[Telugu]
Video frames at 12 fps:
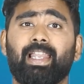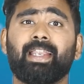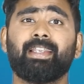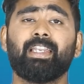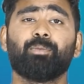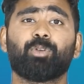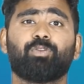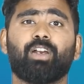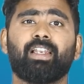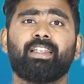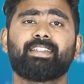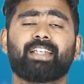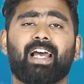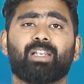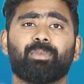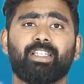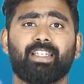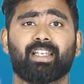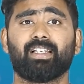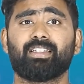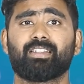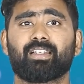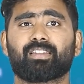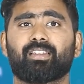లింక్డ్ ఇన్ ప్రొఫైల్ని చాలామంది
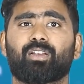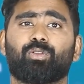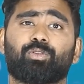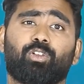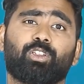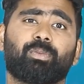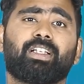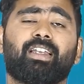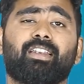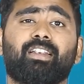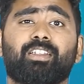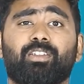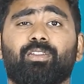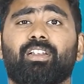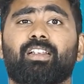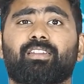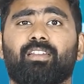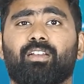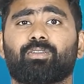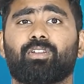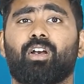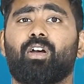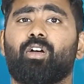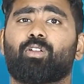నెగ్లెక్ట్ చేస్తారు కొంతమంది క్రియేట్ చేసి వదిలేస్తారు
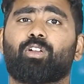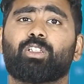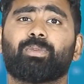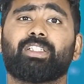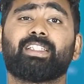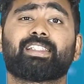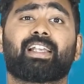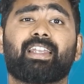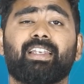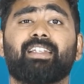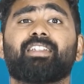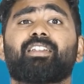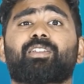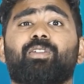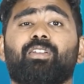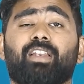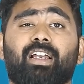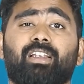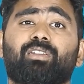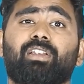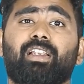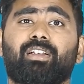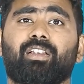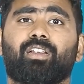కొంతమంది అంటే అసలు క్రియేటే చేసుకోరు నాకెందుకు
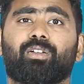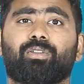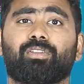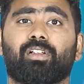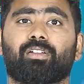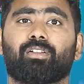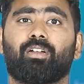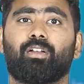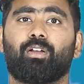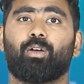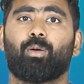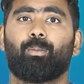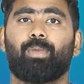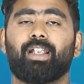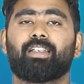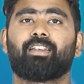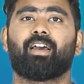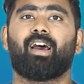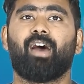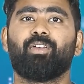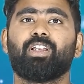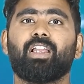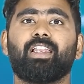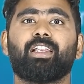లింక్డ్ ఇన్ అనుకుంటారు బట్
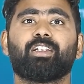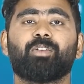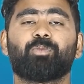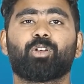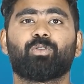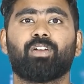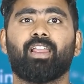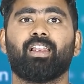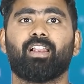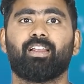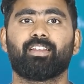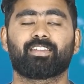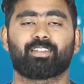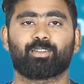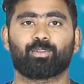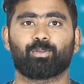హ్యావింగ్ ఎ లింక్డ్ ఇన్ ప్రొఫైల్ ఇస్